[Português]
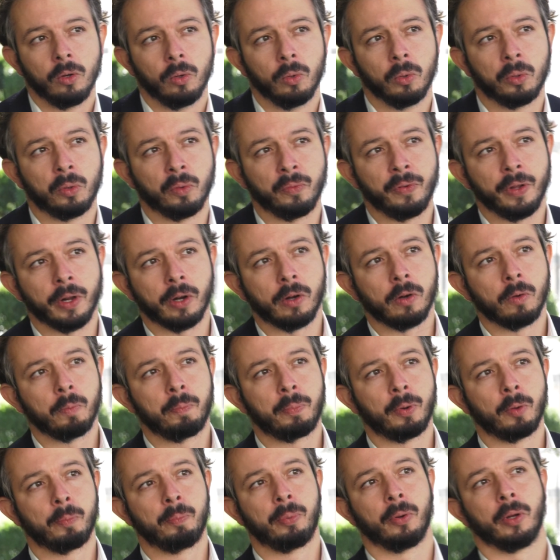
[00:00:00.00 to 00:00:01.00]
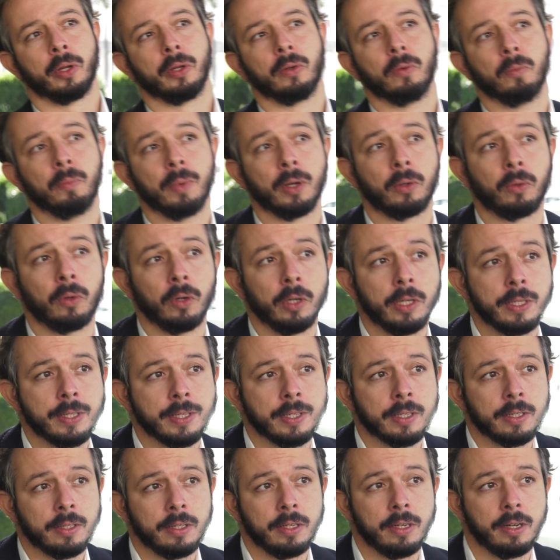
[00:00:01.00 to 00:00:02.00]
O Governo propõe uma
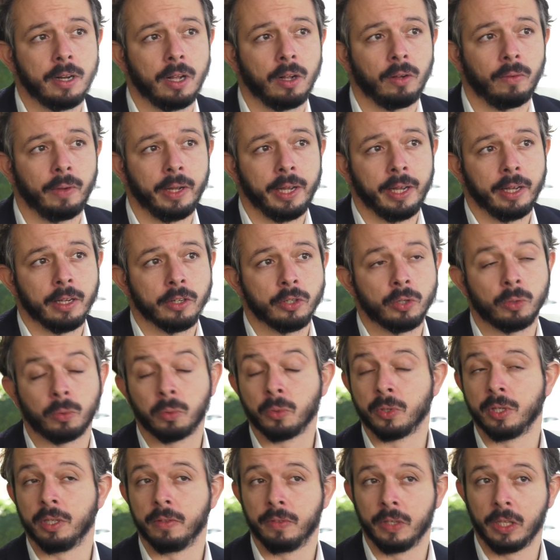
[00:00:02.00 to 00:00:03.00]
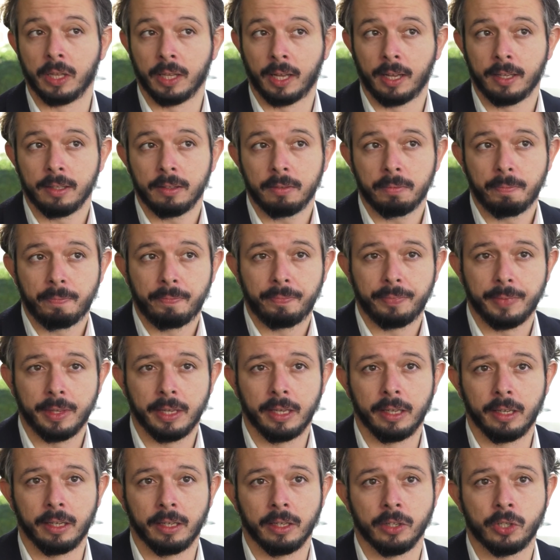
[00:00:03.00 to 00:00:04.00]
coisa que não é exclusividade,
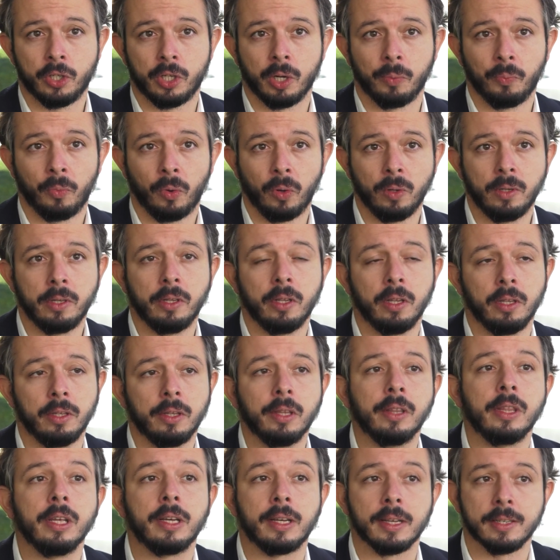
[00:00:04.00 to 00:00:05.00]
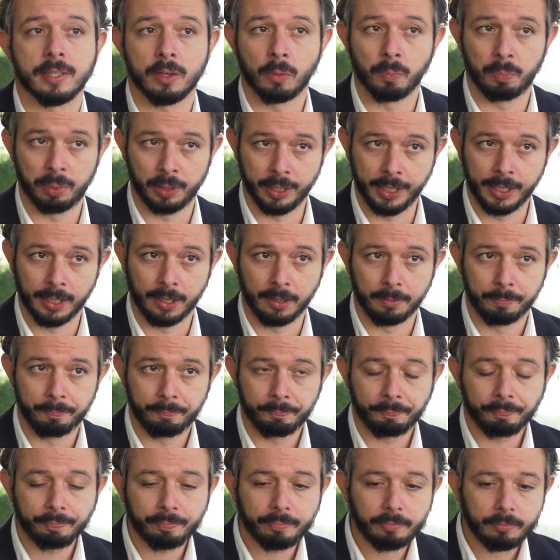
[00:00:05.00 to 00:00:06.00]
eh, chamou-lhe de dedicação plena.
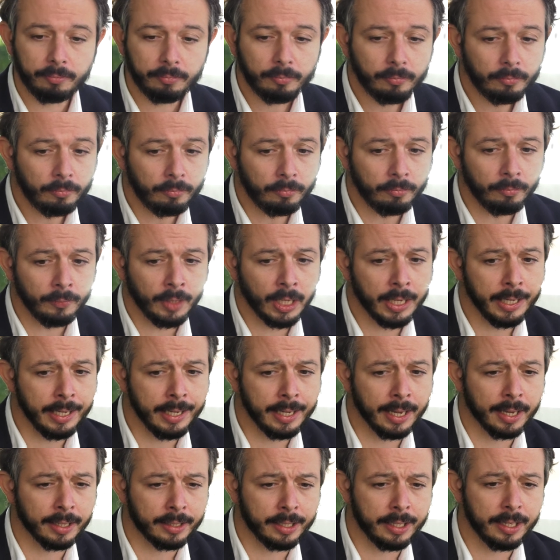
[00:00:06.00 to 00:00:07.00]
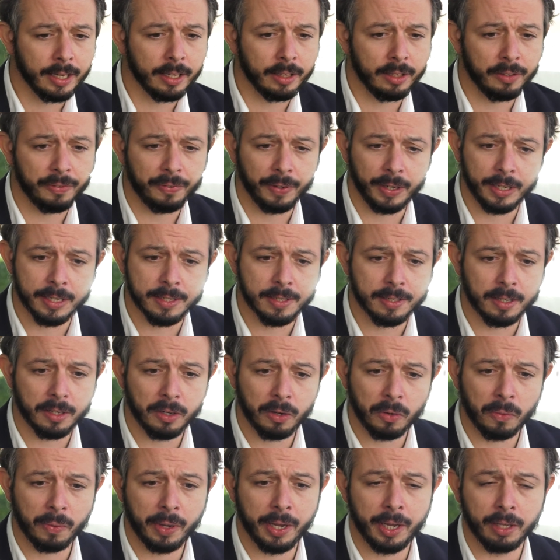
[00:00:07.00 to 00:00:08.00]
E aqui a diferença
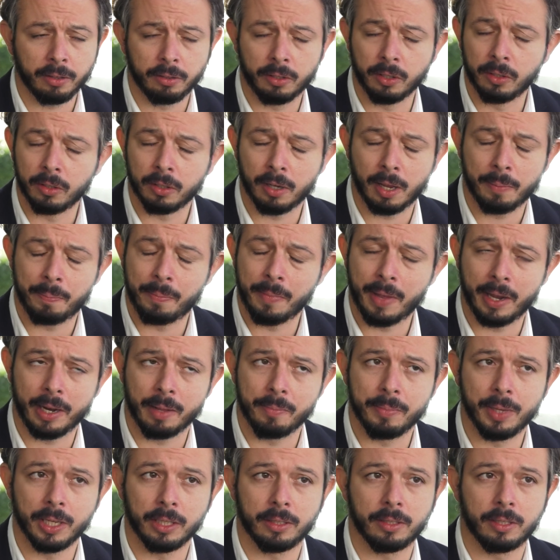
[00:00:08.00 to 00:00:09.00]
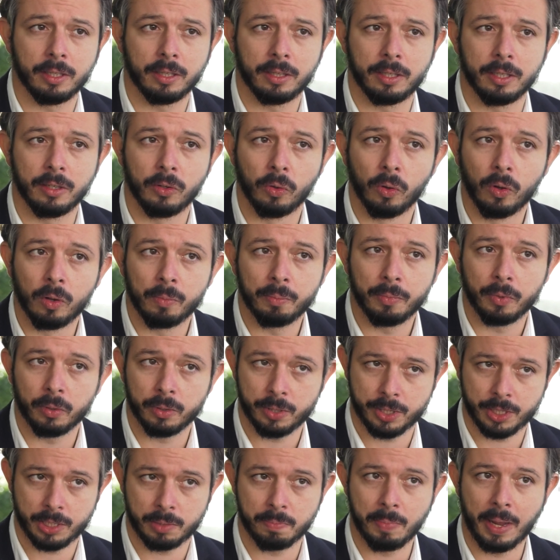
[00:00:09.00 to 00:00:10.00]
não é de, meramente de nome
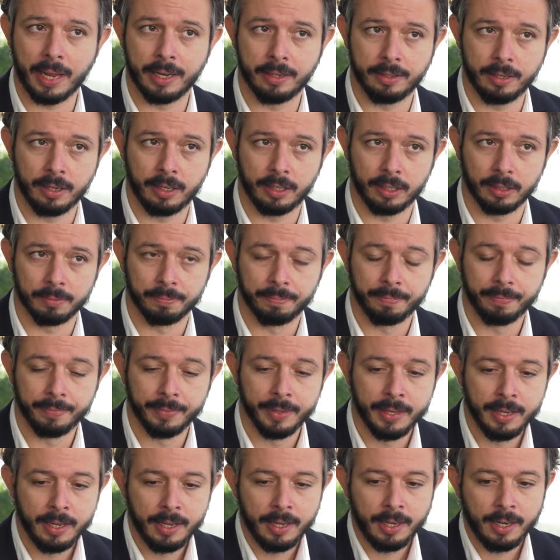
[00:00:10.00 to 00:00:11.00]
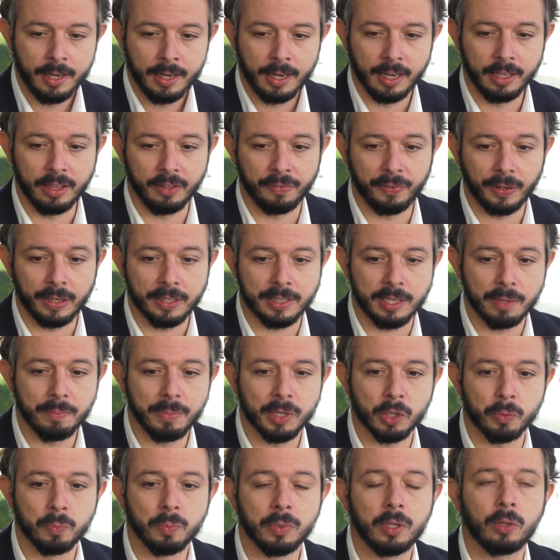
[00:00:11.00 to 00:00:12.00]
ou de semântica, a diferença é
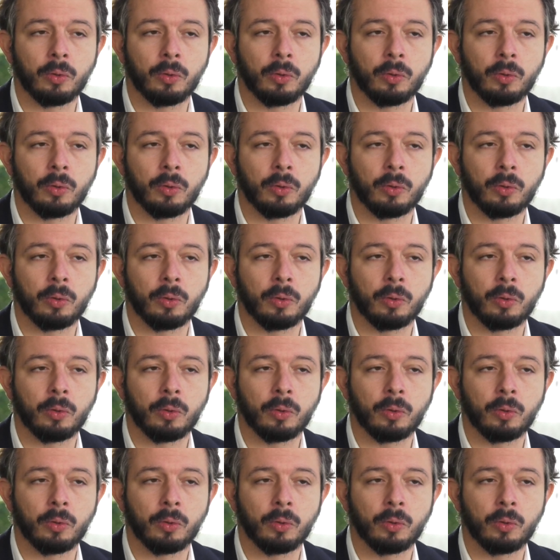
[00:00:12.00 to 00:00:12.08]
mesmo